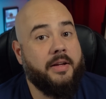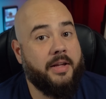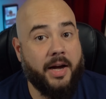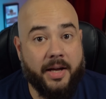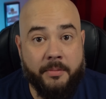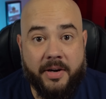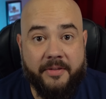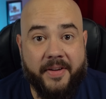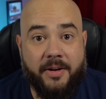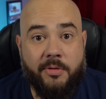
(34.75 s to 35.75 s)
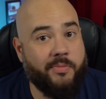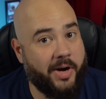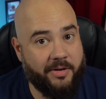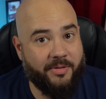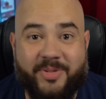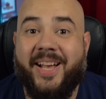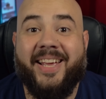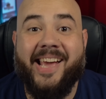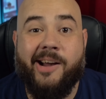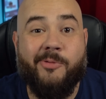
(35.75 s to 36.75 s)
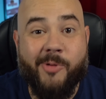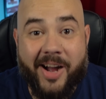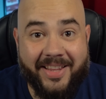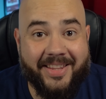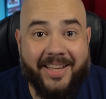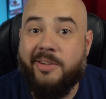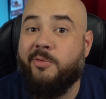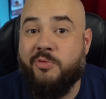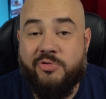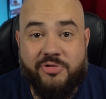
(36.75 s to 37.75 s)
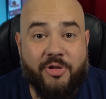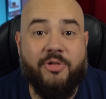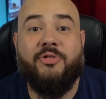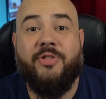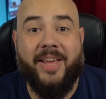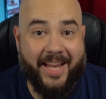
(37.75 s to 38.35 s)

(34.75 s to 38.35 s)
¿Y a qué me refiero? Bueno, pues a que aguantan un chorro de